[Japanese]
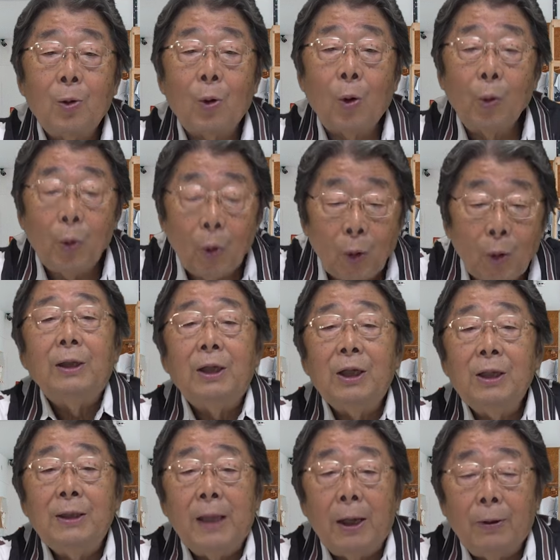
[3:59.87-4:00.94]
この
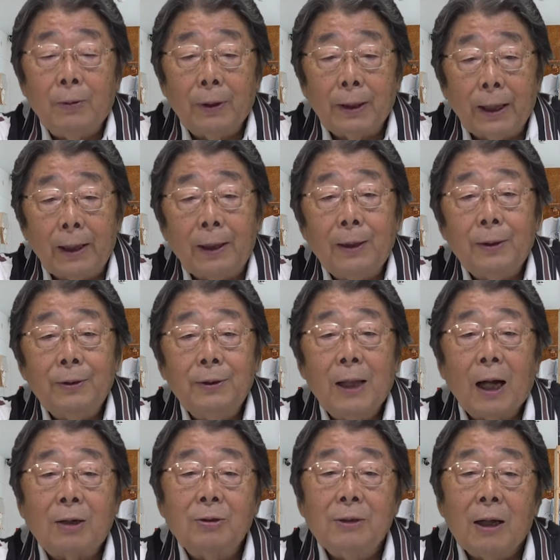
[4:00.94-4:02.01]
因縁はね、
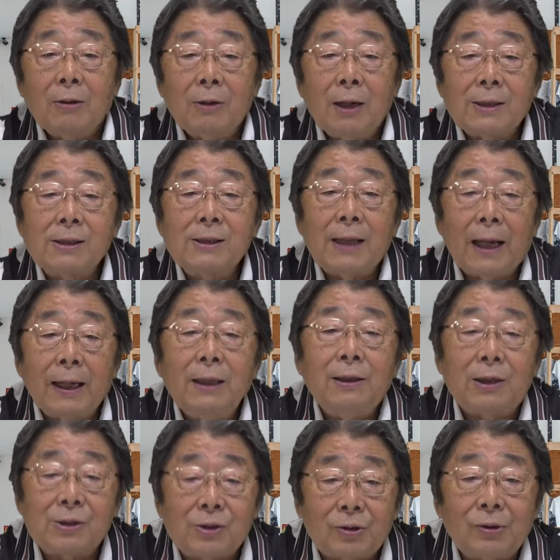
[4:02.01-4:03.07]
なくなるはずないん
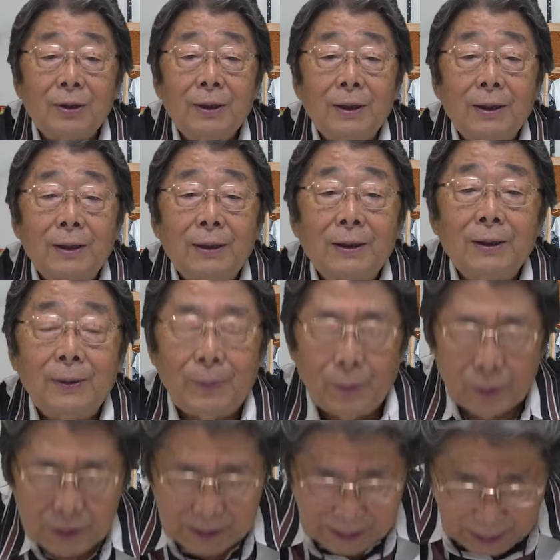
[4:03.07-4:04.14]
ですよ。
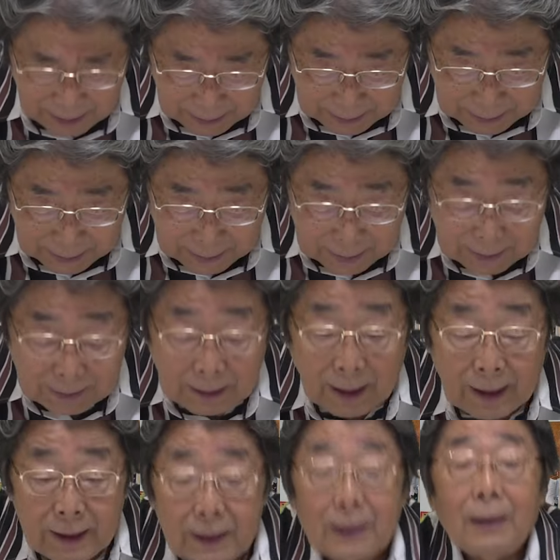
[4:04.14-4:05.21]
もう絶
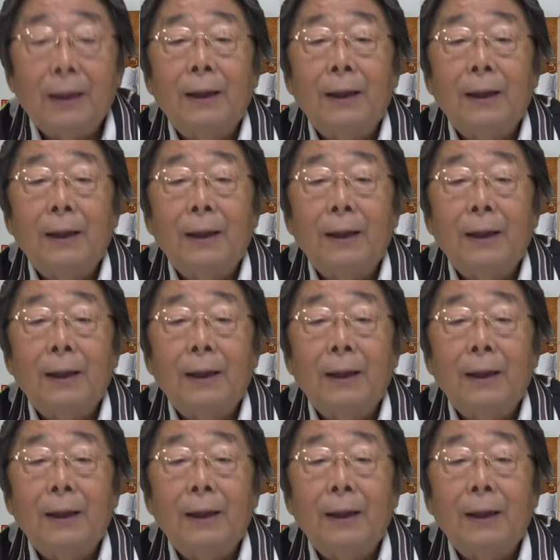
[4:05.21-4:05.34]
対